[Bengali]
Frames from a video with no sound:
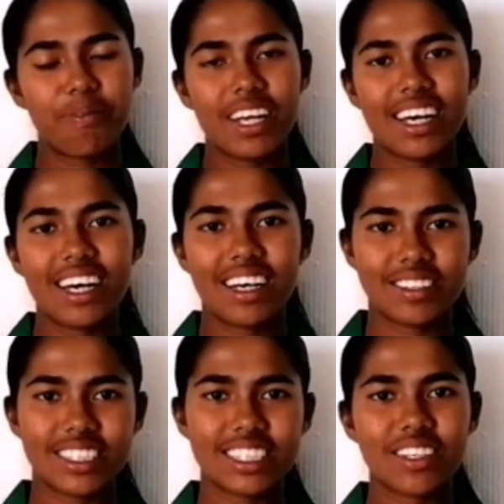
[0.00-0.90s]
আমরা
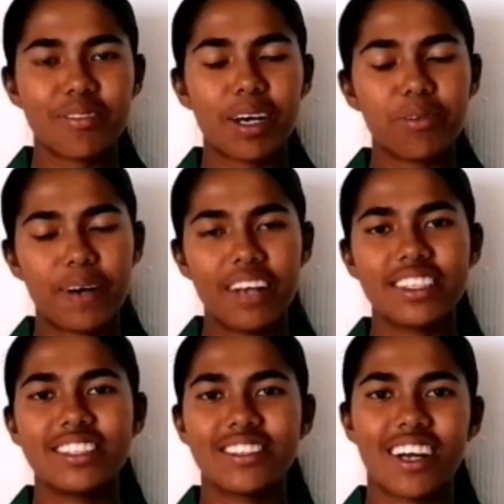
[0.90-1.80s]
চেষ্টা করবো আরো ভালো
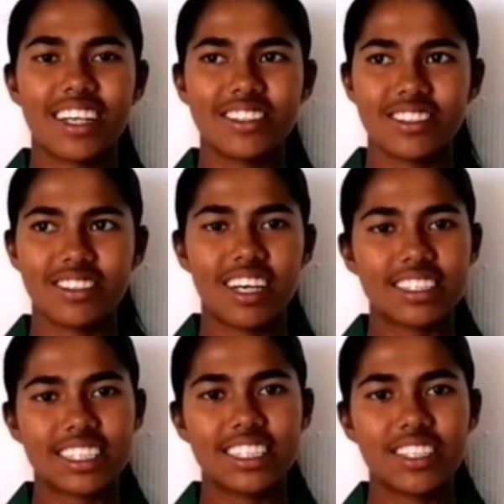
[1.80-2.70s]
কিছু করার জন্য
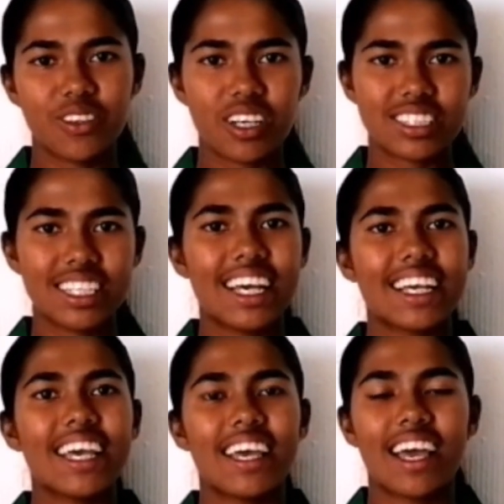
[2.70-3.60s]
আজকে যেহেতু
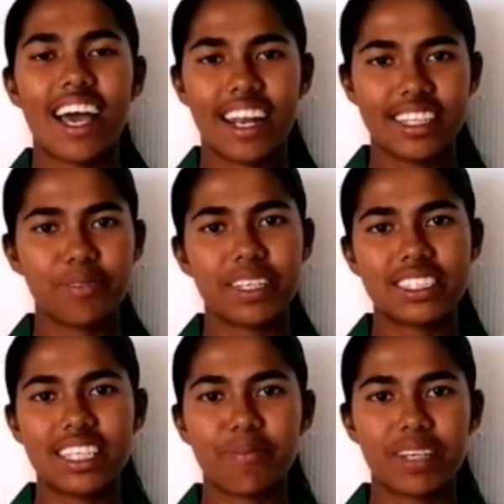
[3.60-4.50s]
অস্ট্রেলিয়াকে হারাইতে
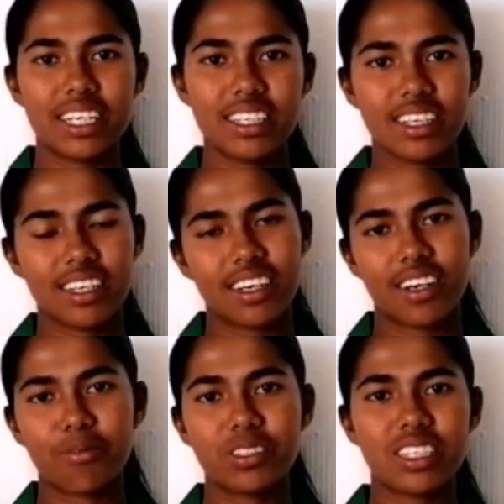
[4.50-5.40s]
পারছি আমরা
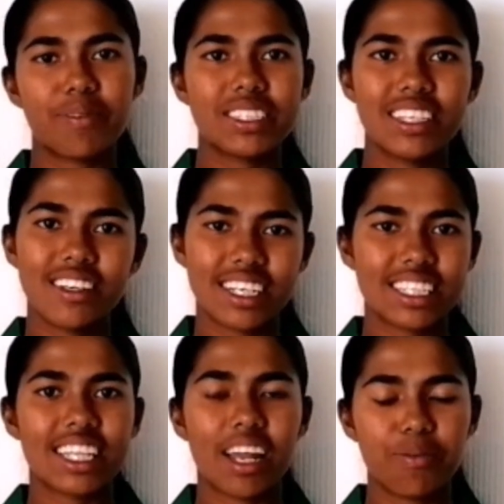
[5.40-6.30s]
অবশ্যই আমরা
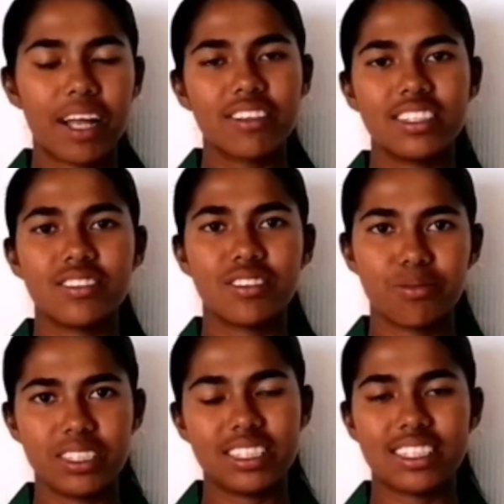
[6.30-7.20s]
শ্রীলঙ্কার সাথে আরো ভালো কিছু
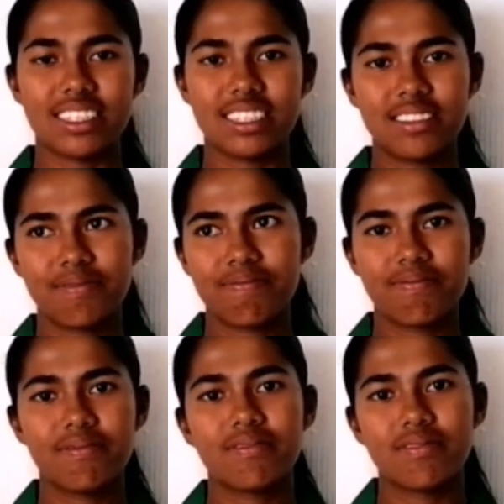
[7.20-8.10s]
করবো ইনশাল্লাহ
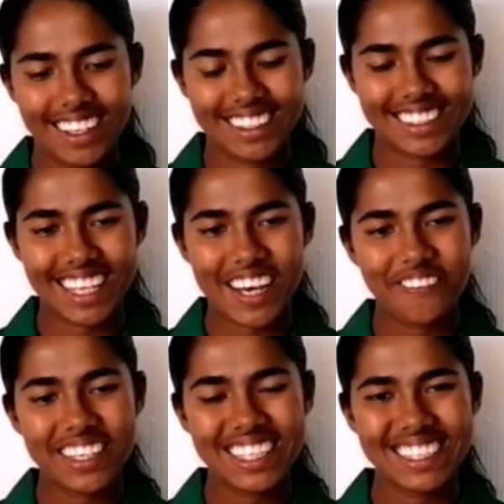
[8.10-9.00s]

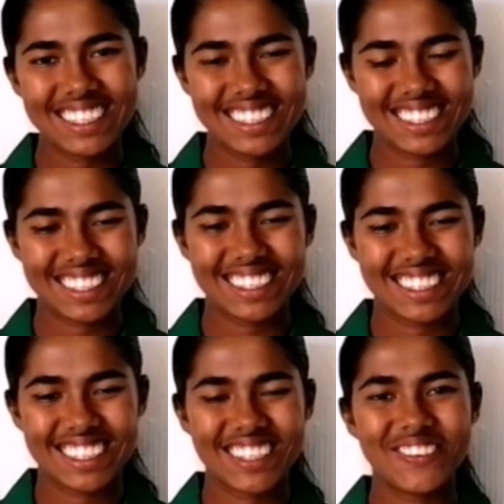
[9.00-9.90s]
আমি
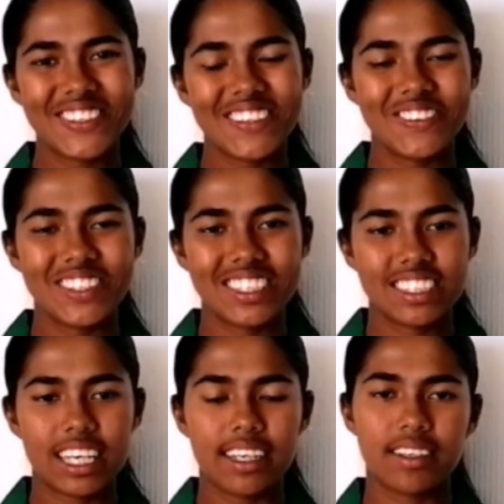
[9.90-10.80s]
কি বলবো
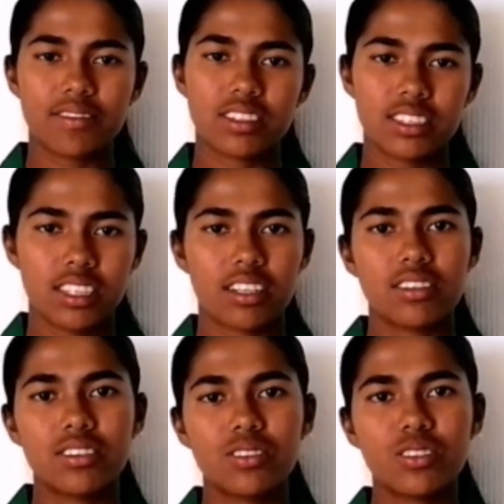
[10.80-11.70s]

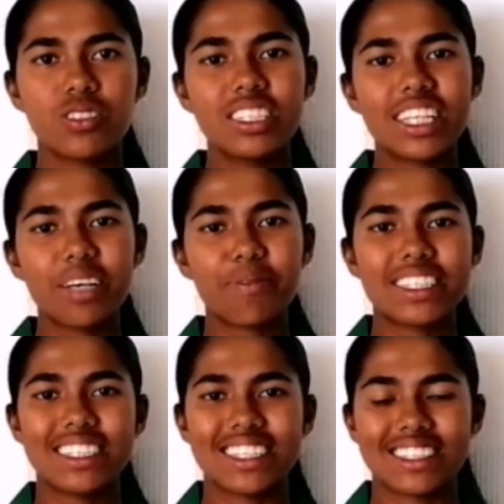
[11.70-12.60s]
যতটুকু দিতে
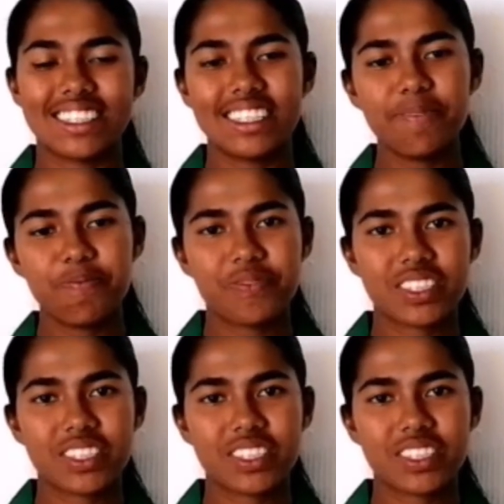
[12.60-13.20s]
পারছি আজকে